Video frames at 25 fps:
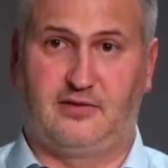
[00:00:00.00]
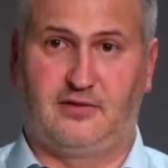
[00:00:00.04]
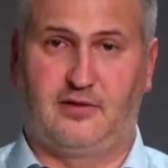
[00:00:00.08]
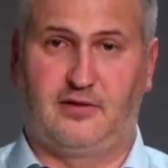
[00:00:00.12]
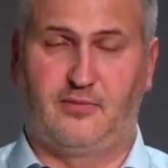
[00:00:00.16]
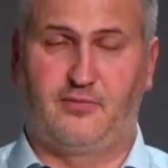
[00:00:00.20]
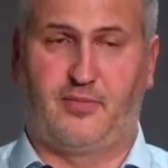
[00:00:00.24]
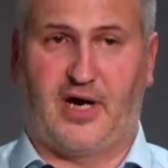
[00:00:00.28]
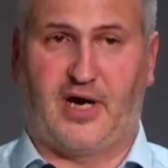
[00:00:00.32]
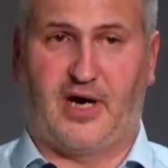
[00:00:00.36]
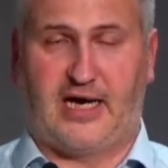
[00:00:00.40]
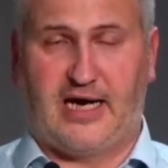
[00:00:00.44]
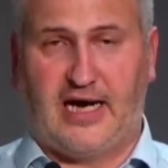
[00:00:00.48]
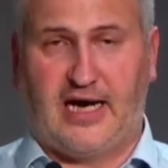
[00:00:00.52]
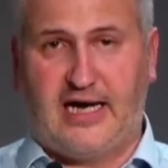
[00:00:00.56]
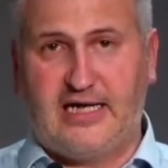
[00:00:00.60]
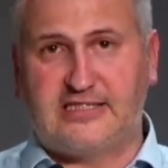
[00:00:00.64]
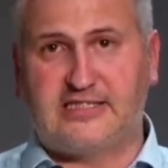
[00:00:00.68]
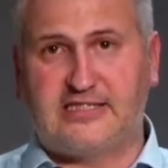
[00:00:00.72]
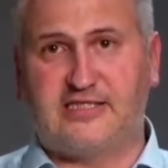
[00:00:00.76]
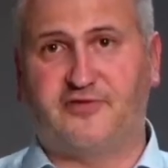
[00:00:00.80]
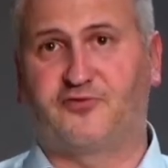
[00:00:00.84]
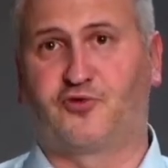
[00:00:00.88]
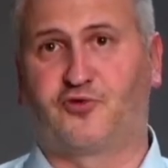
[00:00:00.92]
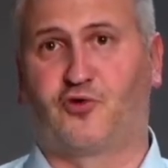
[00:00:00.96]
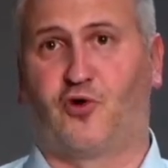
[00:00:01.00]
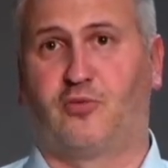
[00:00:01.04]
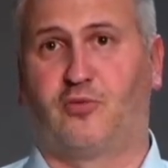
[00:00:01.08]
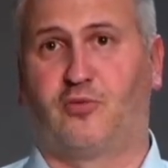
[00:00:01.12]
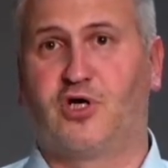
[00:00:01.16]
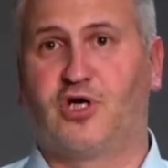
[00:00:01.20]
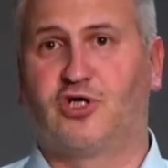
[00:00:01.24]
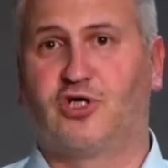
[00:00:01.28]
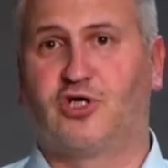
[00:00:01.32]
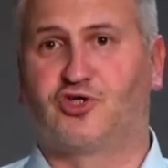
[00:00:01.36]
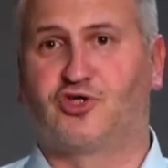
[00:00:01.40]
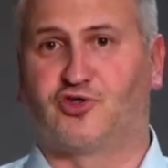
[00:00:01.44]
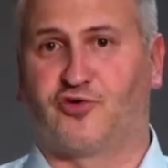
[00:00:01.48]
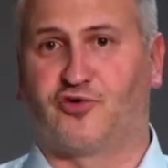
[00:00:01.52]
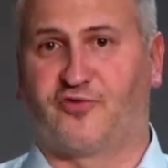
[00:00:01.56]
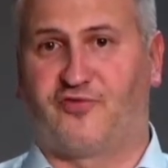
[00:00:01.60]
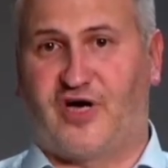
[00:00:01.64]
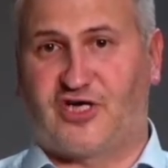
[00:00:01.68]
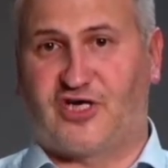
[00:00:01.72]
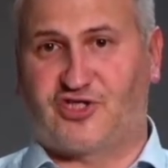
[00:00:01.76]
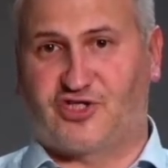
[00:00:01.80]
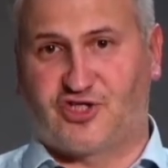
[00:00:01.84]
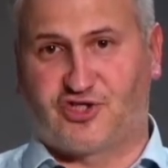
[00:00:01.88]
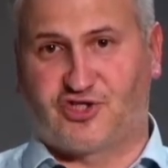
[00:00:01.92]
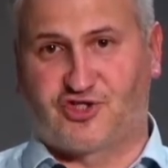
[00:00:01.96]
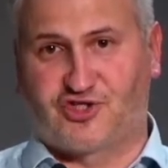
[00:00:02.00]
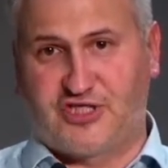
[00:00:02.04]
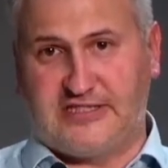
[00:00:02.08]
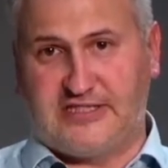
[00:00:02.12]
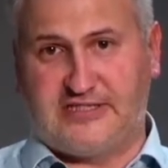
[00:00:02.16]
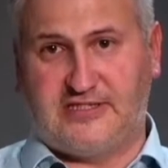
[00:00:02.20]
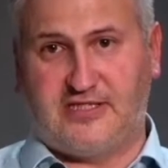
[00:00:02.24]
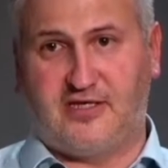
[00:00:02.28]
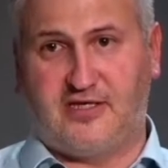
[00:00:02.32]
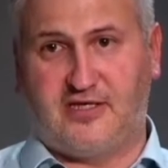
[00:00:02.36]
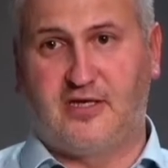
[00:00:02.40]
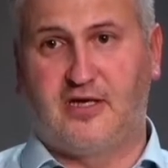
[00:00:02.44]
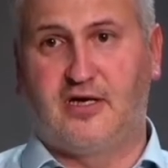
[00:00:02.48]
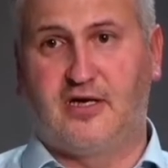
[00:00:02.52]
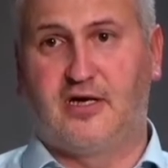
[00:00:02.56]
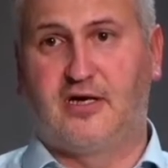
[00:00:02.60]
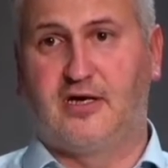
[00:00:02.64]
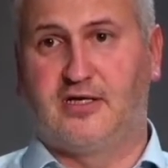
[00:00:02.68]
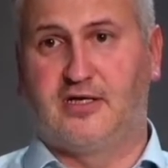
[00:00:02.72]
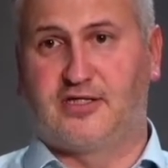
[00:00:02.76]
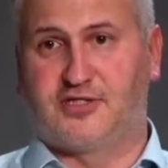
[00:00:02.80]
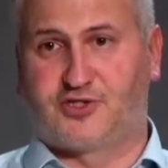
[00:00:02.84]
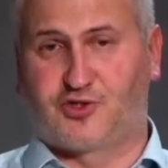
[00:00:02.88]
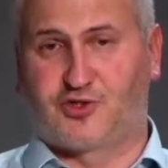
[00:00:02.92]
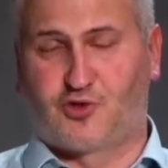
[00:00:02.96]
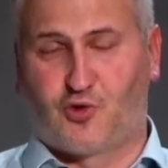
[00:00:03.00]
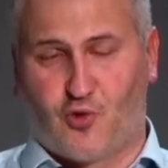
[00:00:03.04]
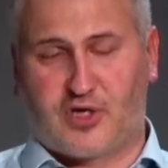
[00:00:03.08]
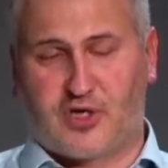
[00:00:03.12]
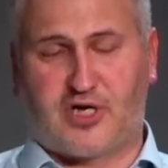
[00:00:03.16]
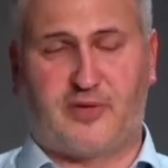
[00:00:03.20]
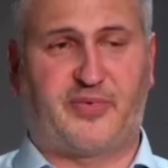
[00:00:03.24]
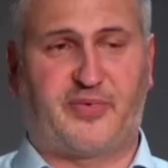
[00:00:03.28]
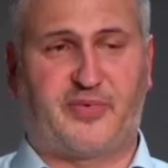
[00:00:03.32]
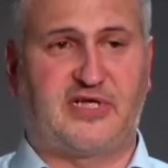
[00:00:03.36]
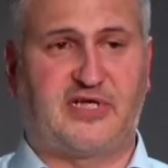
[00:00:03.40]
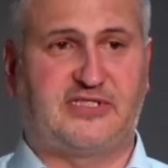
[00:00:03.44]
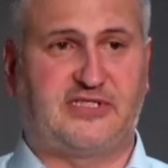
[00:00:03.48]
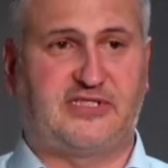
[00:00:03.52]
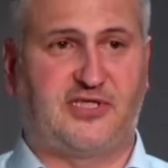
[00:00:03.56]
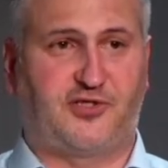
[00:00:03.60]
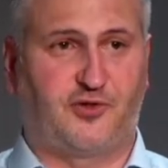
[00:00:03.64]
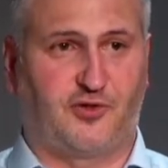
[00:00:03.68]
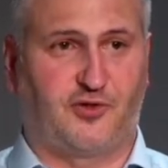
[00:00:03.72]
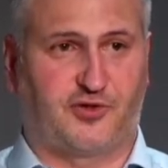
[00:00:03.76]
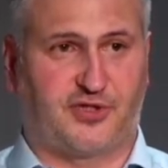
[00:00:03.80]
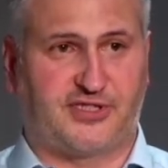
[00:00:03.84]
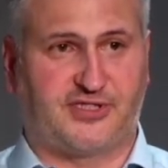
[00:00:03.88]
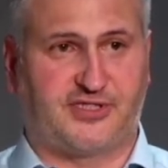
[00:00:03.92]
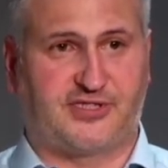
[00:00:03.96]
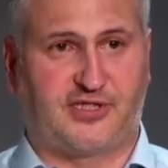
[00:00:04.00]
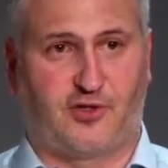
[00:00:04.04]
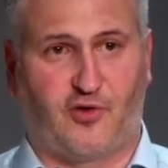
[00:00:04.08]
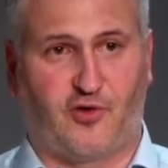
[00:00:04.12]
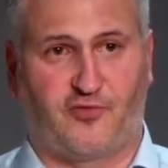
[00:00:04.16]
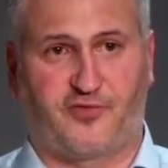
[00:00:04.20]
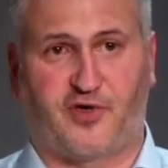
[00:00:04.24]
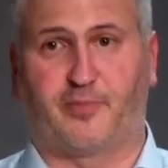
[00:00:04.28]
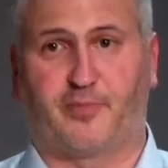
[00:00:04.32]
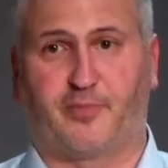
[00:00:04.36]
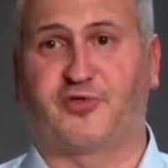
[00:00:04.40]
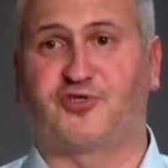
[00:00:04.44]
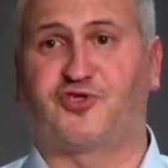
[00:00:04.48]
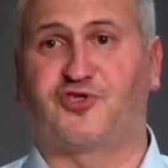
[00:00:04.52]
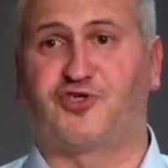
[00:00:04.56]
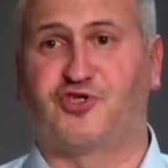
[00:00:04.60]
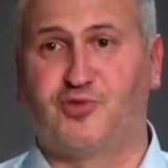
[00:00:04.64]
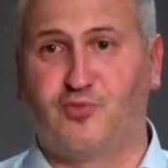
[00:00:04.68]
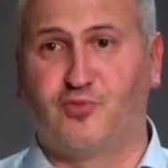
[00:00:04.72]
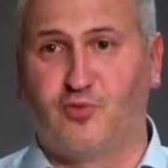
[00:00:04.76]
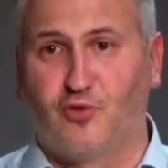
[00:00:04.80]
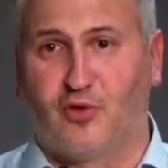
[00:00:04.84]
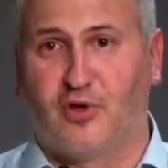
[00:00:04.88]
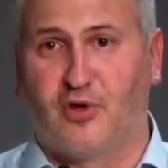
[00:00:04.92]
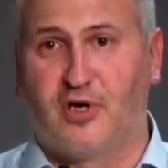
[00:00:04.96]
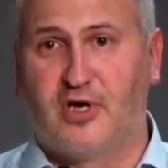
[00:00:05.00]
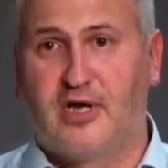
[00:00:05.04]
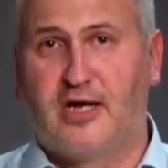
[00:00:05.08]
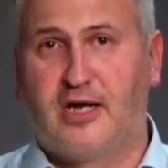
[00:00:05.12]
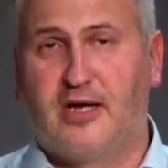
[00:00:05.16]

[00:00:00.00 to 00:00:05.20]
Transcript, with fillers: Покаяться в том, что в вашей жизни скоро произойдет остановка. Почему?